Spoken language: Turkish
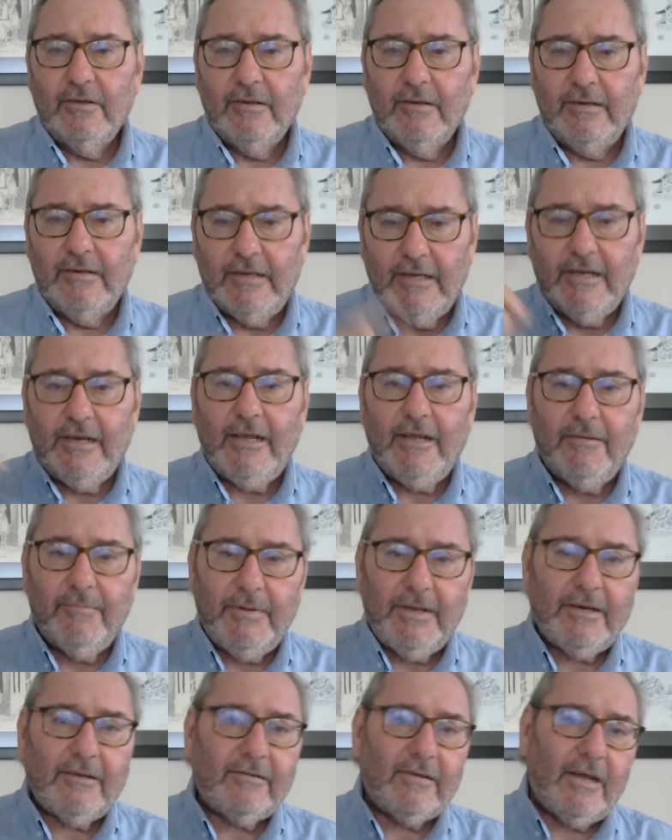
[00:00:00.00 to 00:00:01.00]
Yine
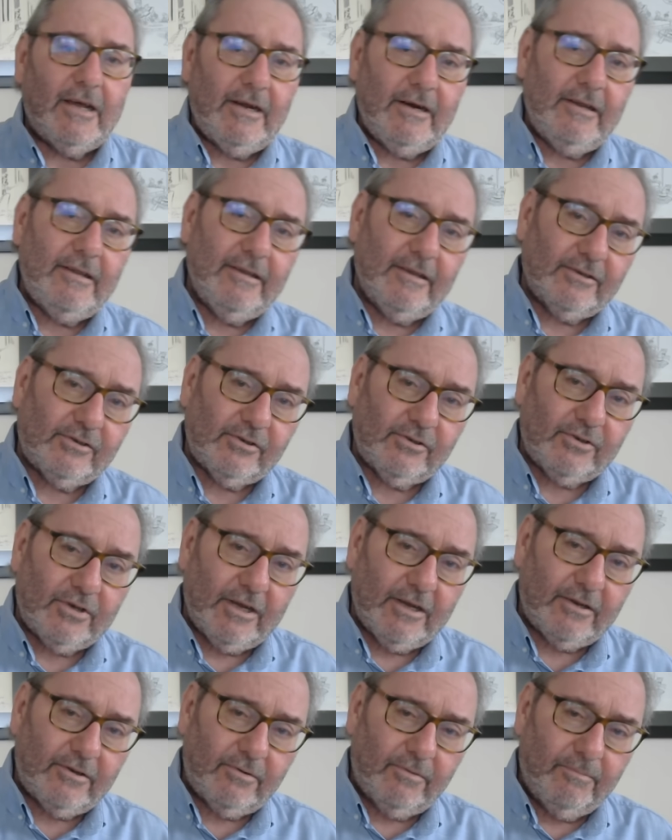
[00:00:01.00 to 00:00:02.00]
bir tarih
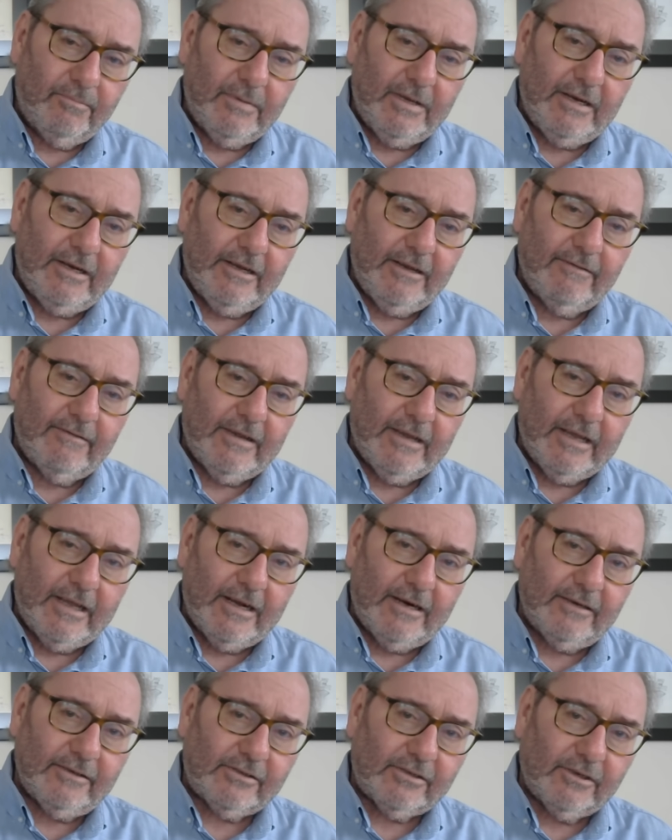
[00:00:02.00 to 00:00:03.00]
yazacak milli ve
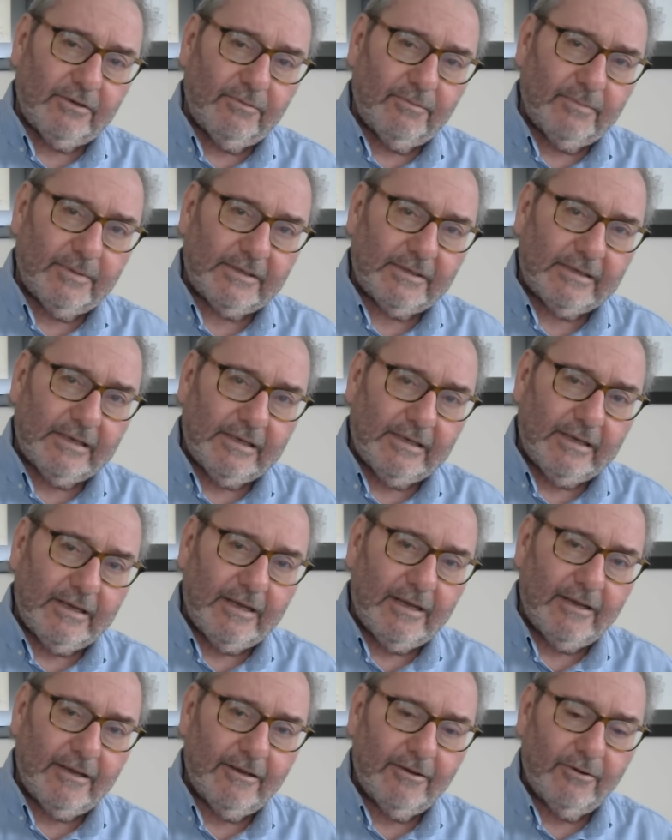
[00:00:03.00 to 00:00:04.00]
yerli savunma
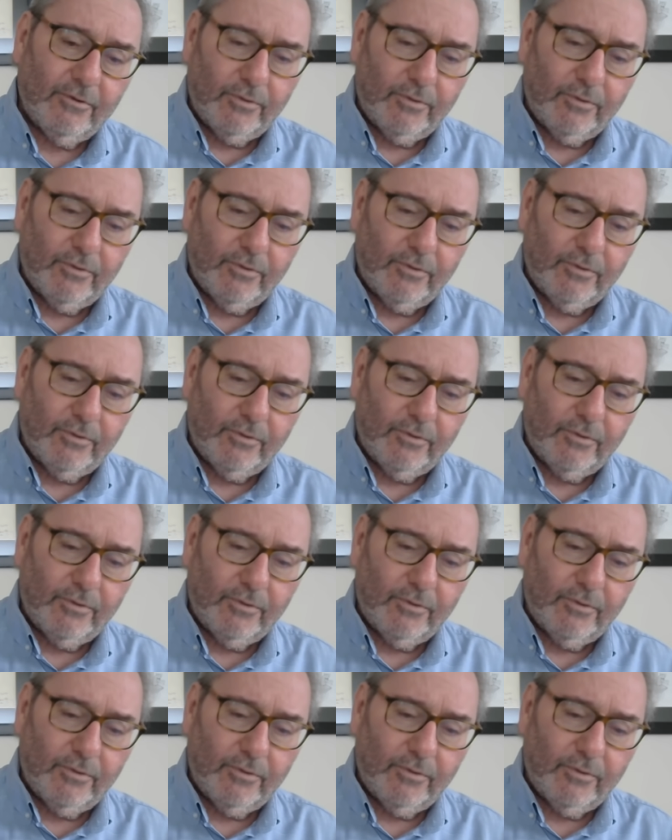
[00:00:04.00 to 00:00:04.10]
sanayi.